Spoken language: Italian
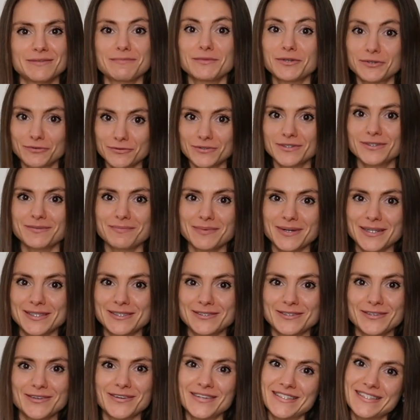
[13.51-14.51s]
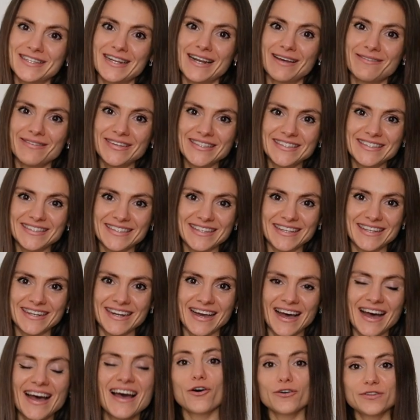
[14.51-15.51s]
minuti preziosi la
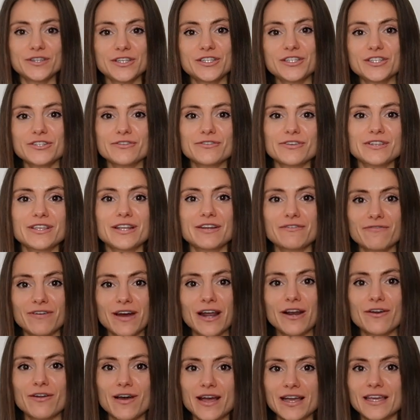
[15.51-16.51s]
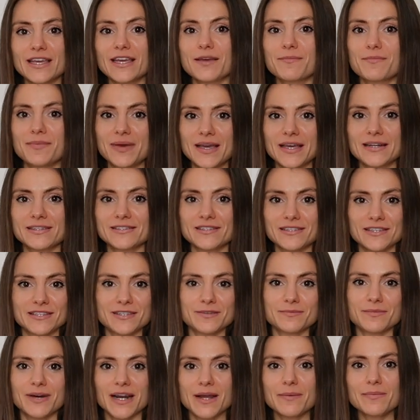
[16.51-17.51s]
mattina ho deciso di rifarlo anche per
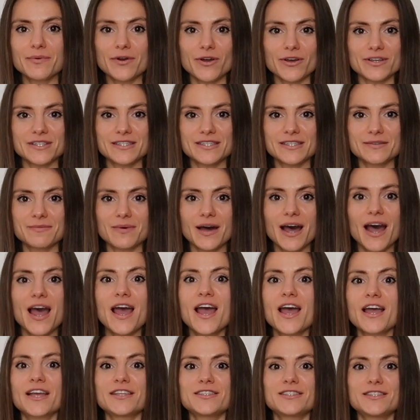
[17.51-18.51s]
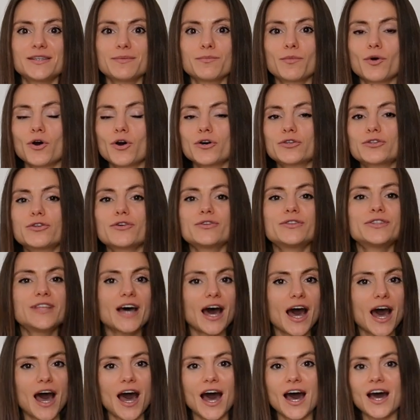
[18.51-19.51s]
settimana prossima di modo
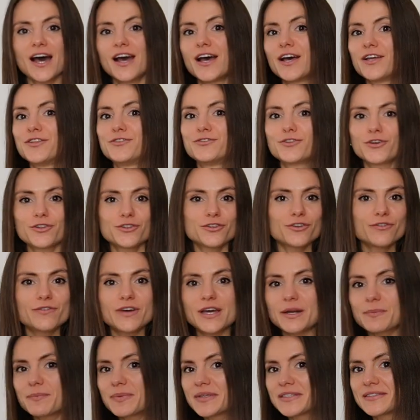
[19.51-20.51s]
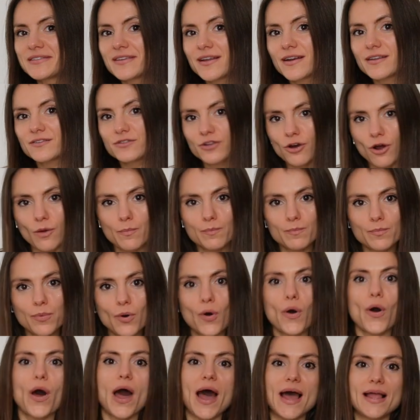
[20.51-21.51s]
da non dover pensare
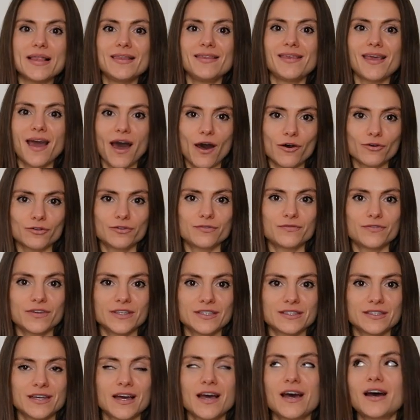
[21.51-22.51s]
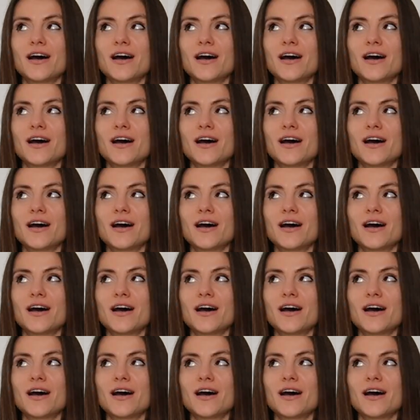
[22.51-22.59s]
troppo agli outfit